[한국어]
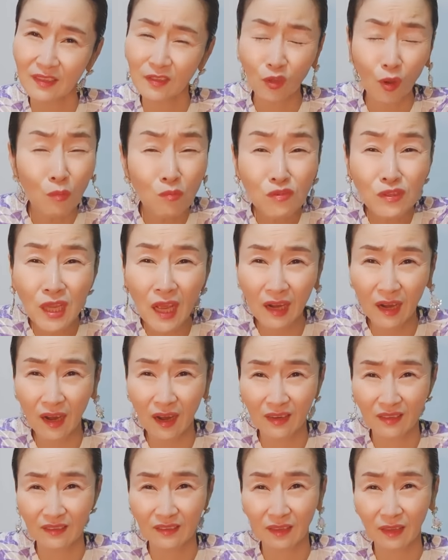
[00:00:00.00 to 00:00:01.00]
너무
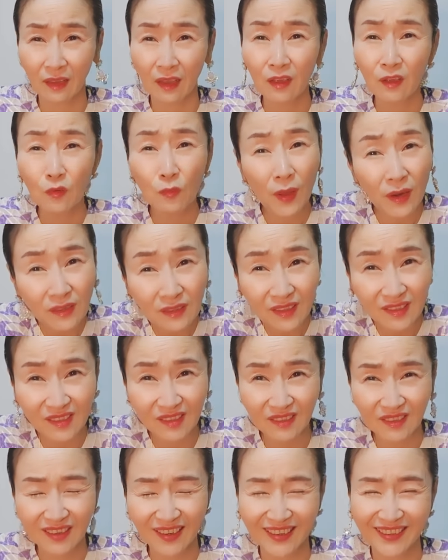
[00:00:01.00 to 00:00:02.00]
사랑하는데 왜
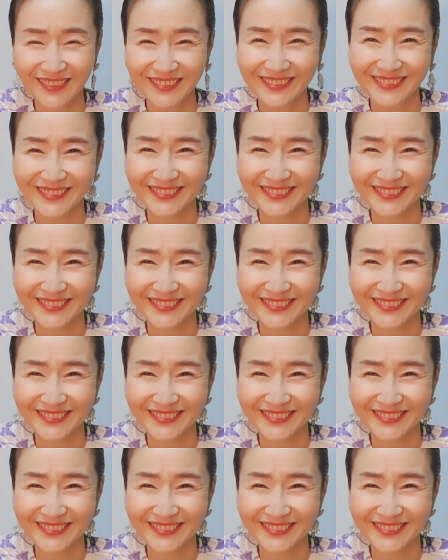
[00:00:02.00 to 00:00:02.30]
그랬을까?